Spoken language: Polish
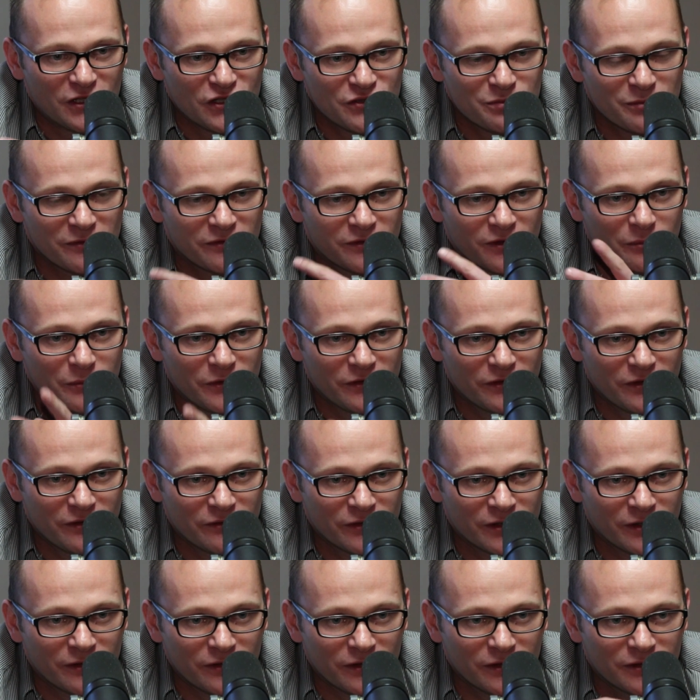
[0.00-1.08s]
mieliśmy w Komisji
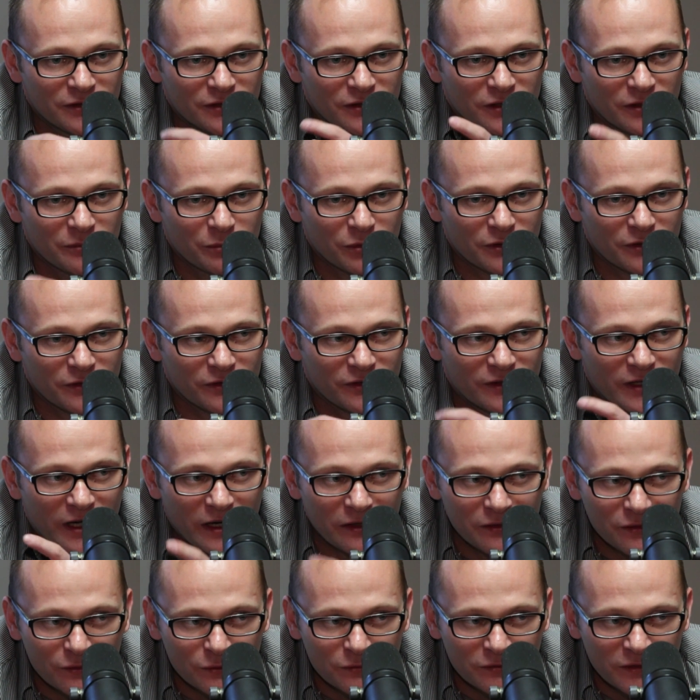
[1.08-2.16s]
Weneckiej do tej pory
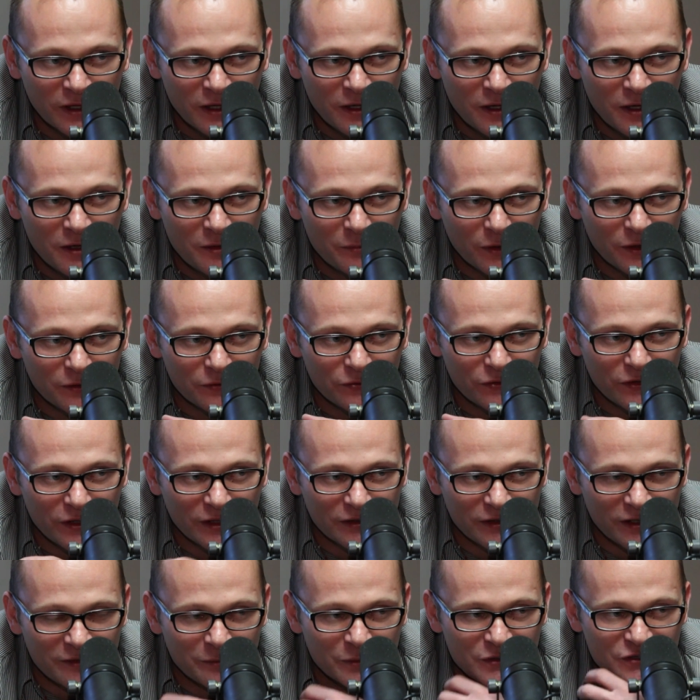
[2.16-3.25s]
zdrajców Polski, a
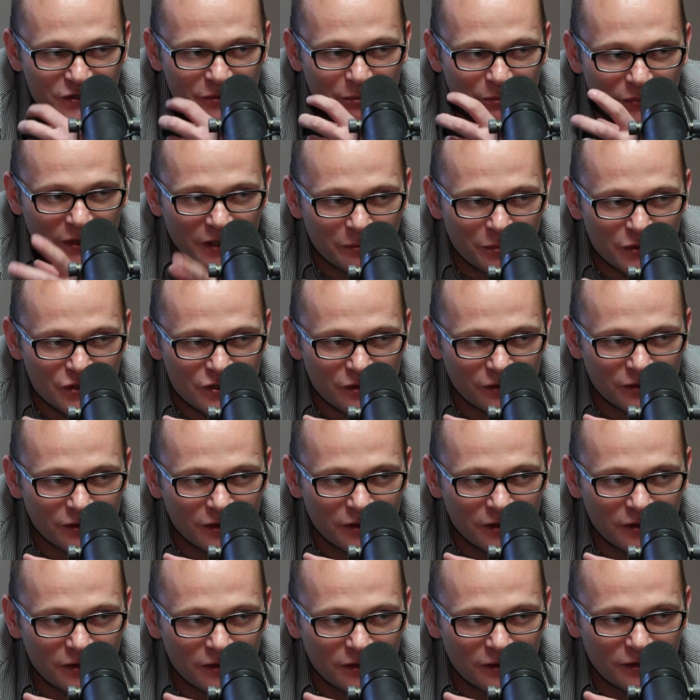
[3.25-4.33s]
teraz będziemy mieli
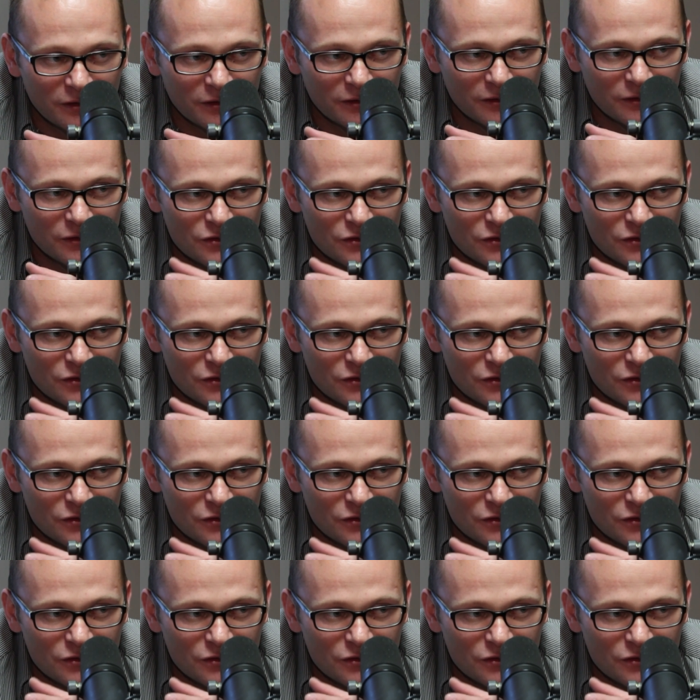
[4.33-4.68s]
porządnych no,